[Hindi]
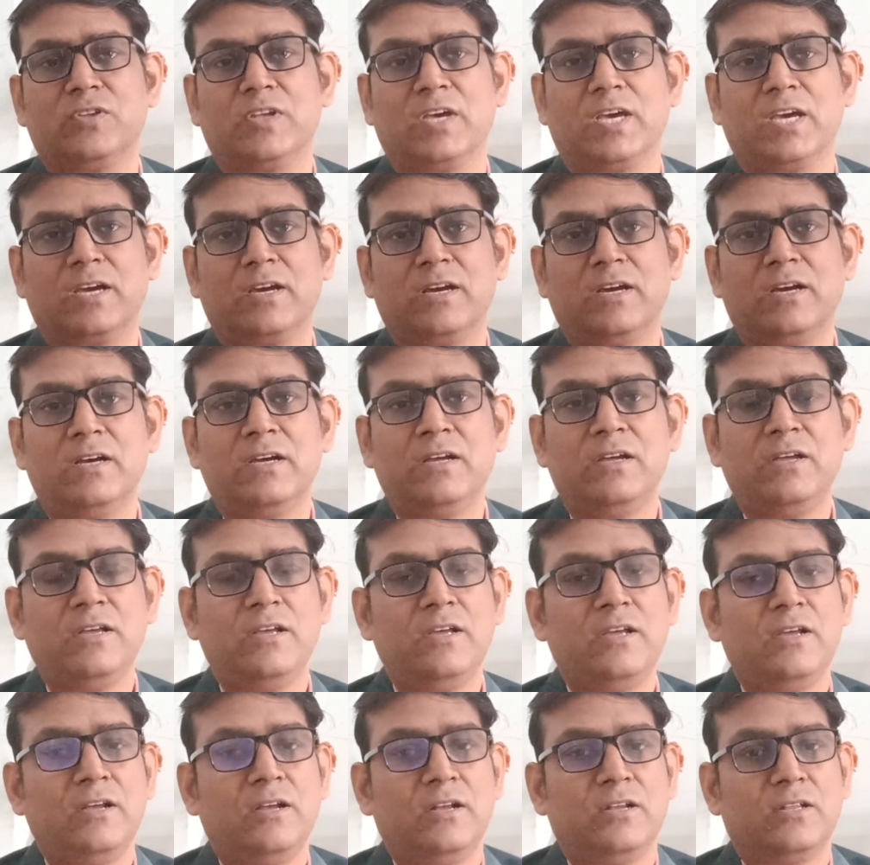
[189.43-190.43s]
हो जाएगा
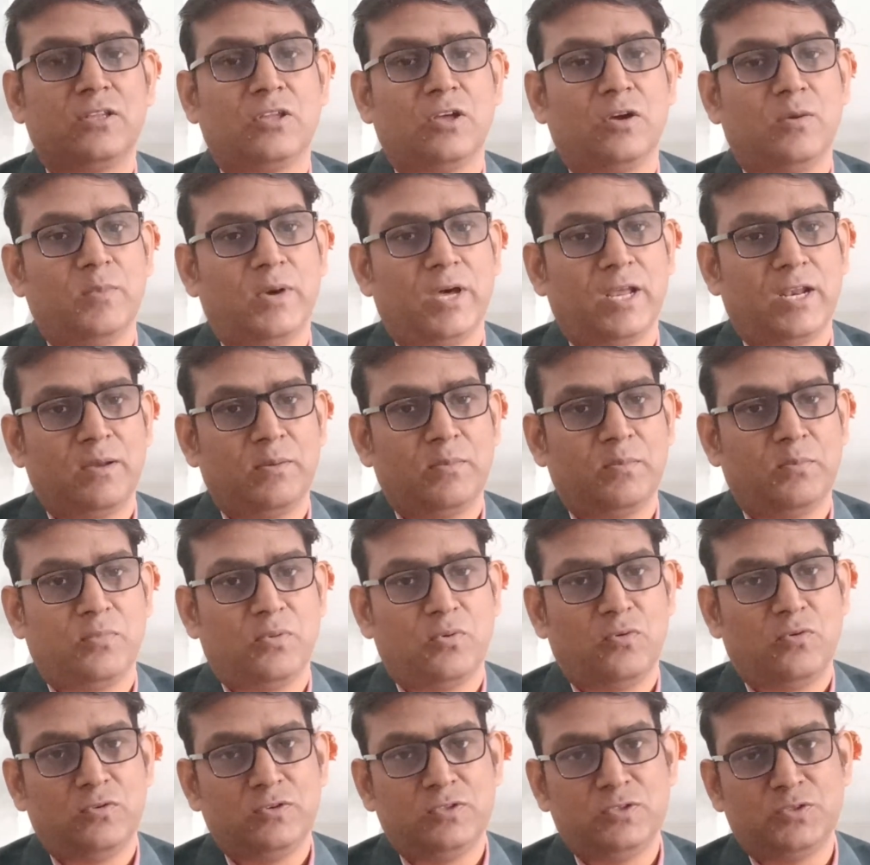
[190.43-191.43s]
तो हमारे
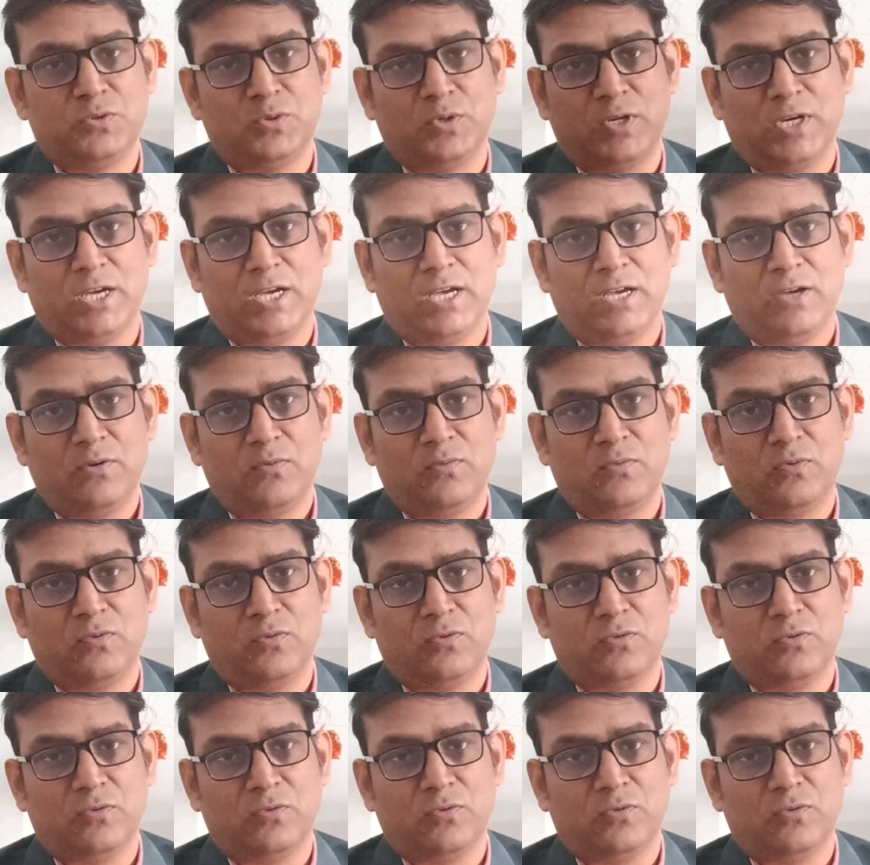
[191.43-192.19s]
बोन जो है